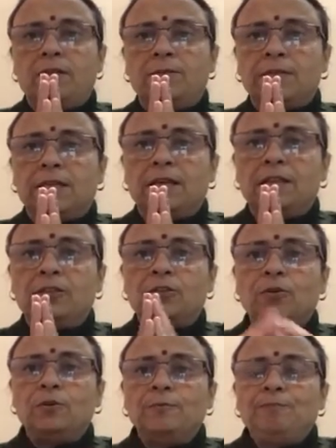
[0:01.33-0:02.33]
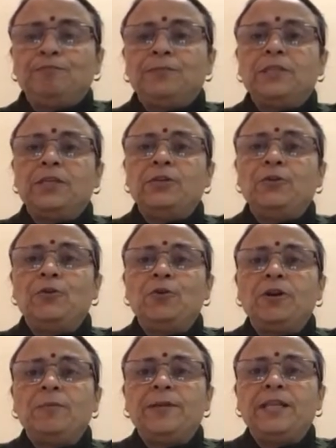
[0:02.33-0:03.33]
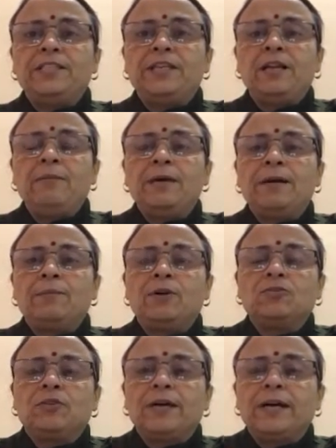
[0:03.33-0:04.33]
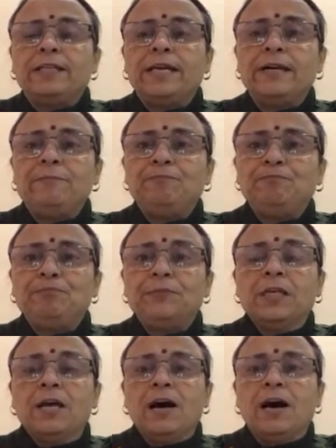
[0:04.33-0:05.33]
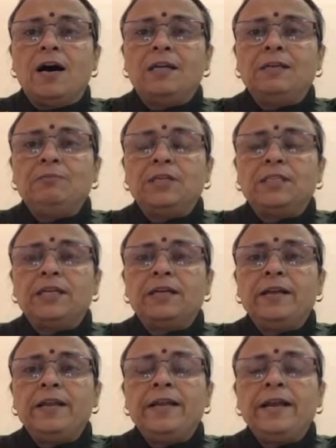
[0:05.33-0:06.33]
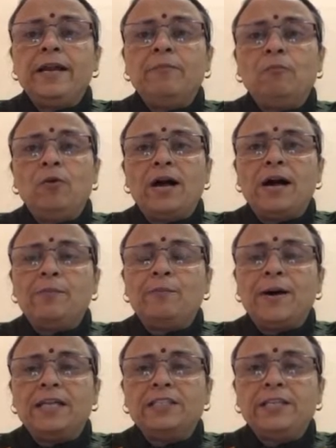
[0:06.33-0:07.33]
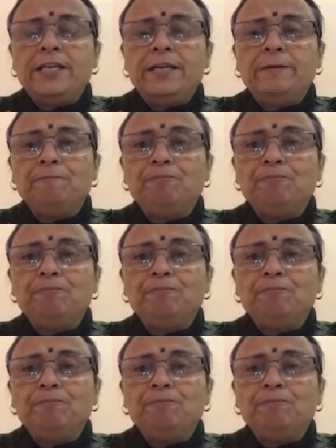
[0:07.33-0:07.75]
नमस्कार दर्शकों यूट्यूब के मेरे चैनल में आपका स्वागत है आज हम चर्चा करेंगे मूलांक पाँच की